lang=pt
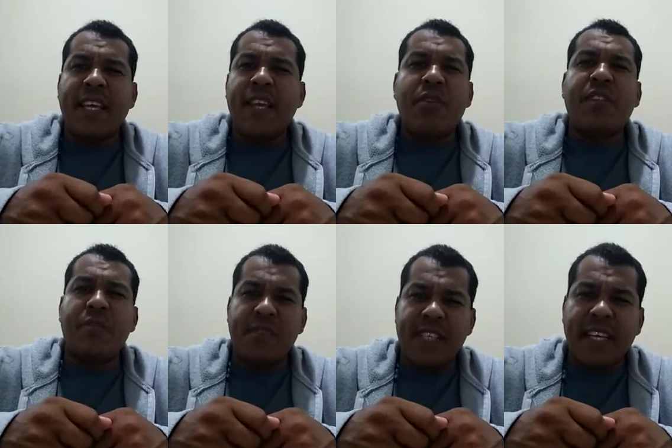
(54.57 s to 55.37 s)
Eu
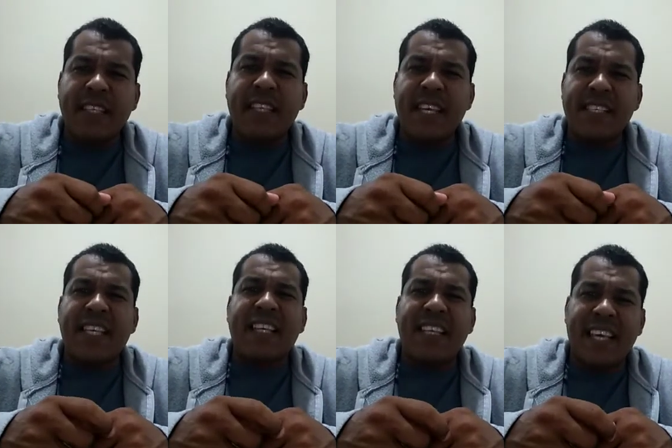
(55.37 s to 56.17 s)
tenho
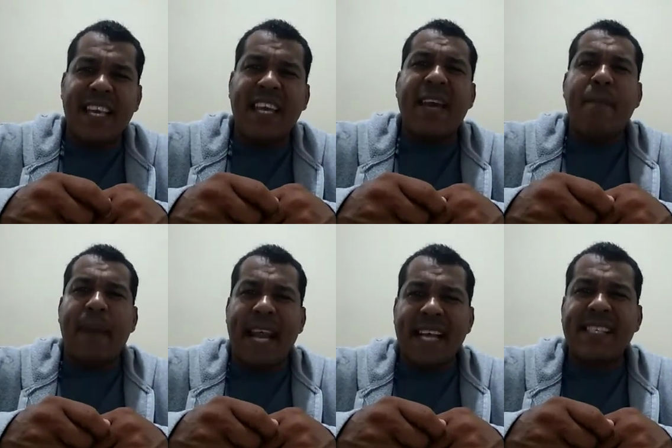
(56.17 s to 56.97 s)
certeza que
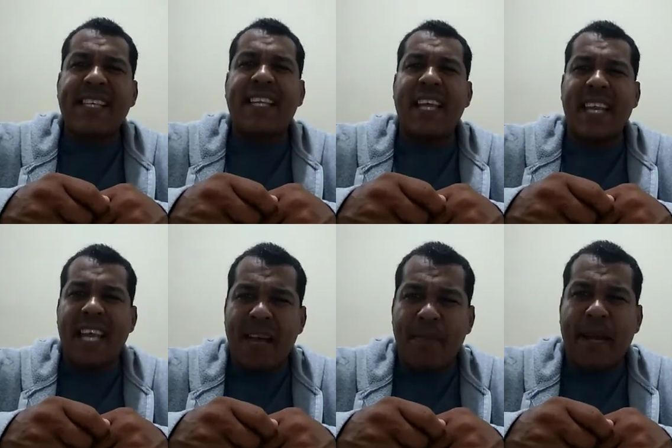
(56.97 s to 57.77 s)
Praça da
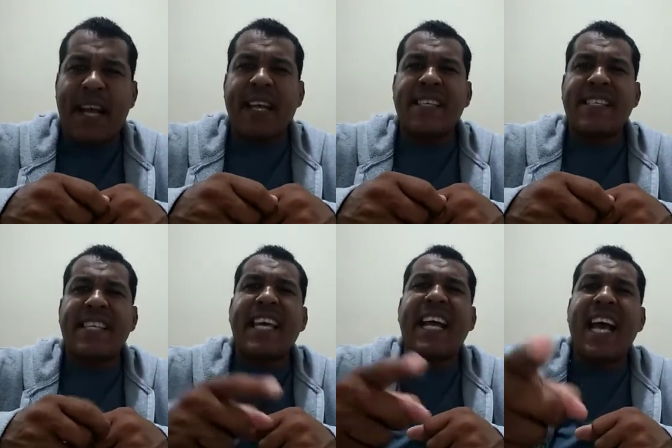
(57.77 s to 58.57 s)
Lapa
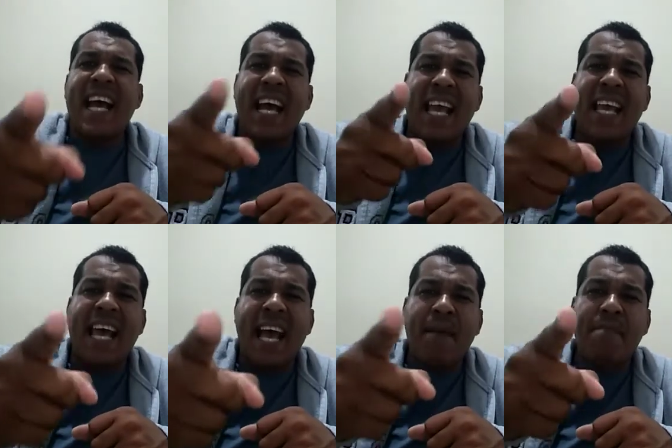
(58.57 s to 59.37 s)
será
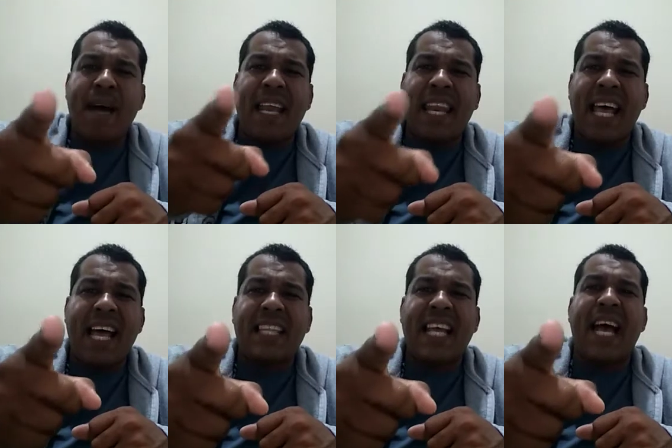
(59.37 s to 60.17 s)

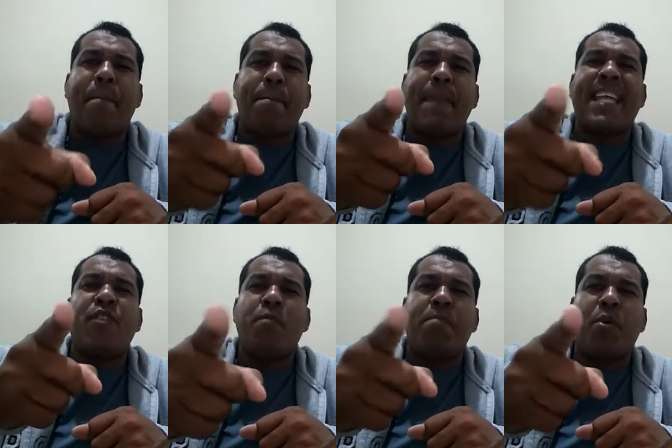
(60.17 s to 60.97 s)
abalada
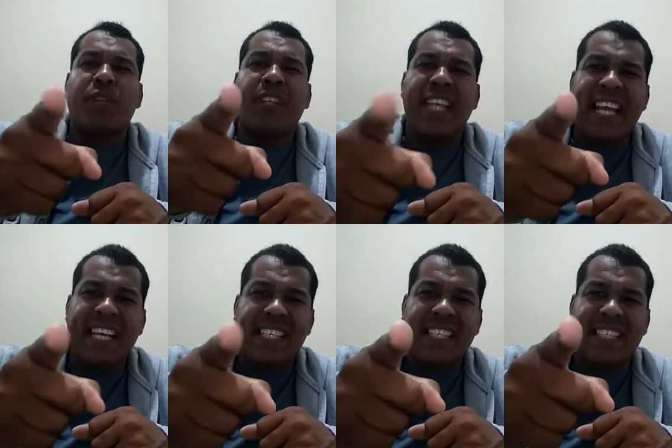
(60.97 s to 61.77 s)
pelo
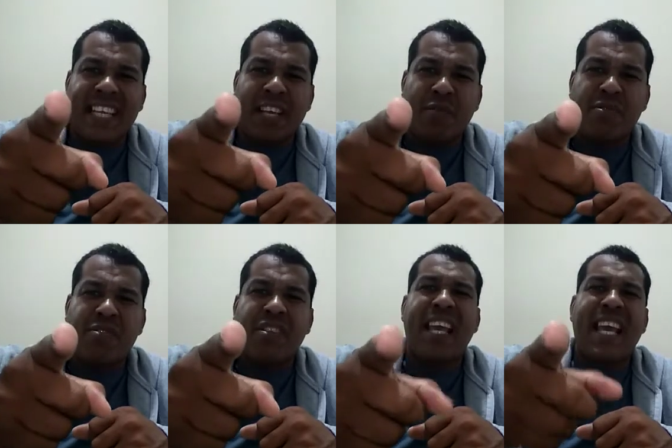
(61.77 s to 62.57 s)
poder de
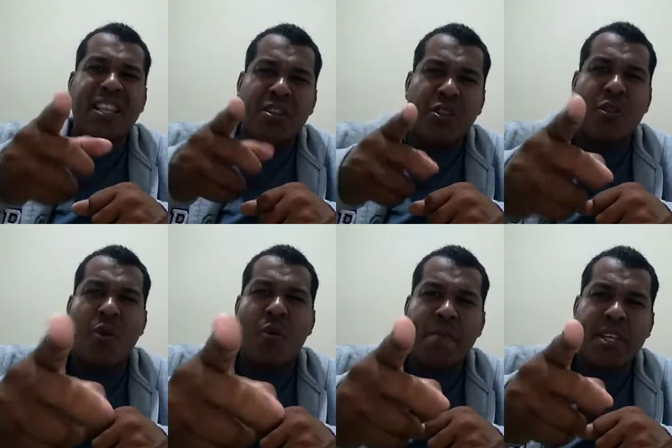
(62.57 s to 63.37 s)
Deus em
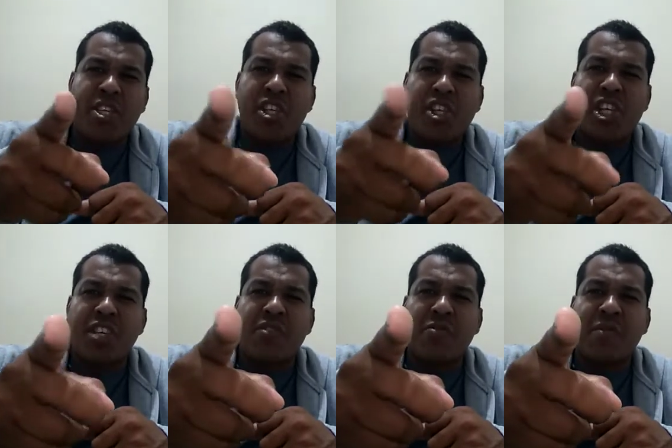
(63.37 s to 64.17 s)
nome de
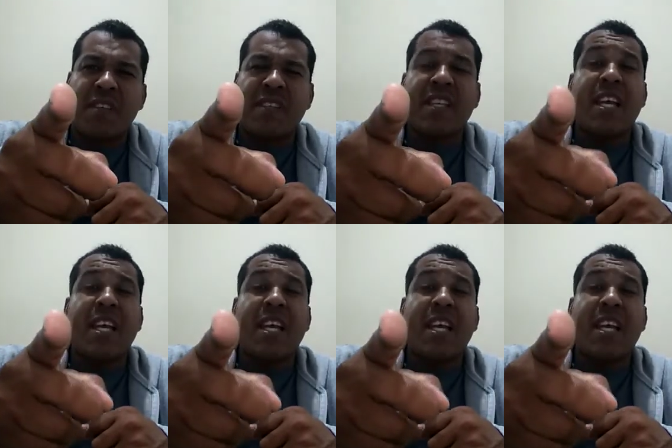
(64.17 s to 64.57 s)
Jesus.